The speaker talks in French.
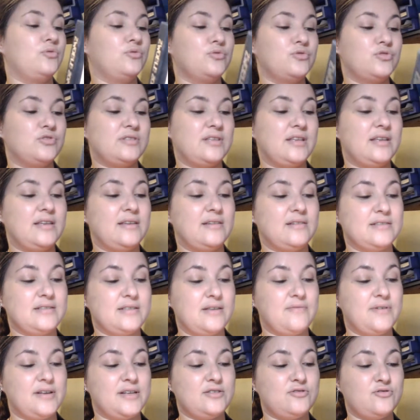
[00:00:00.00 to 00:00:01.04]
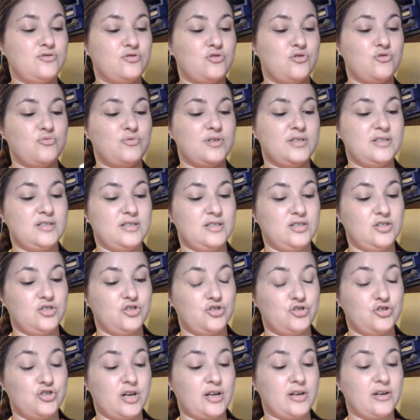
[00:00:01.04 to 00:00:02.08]
Donc, ça va être
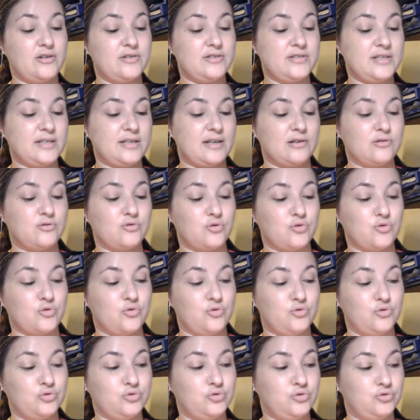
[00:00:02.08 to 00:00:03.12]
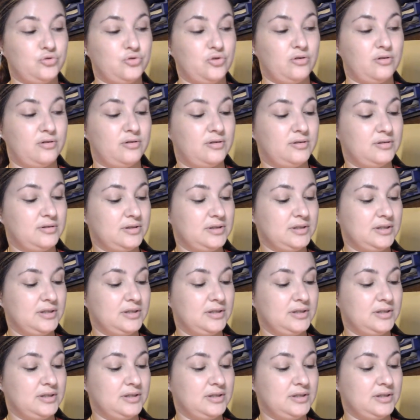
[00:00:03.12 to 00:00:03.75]
celui-ci, j'ai déjà réalisé quelques colos dedans.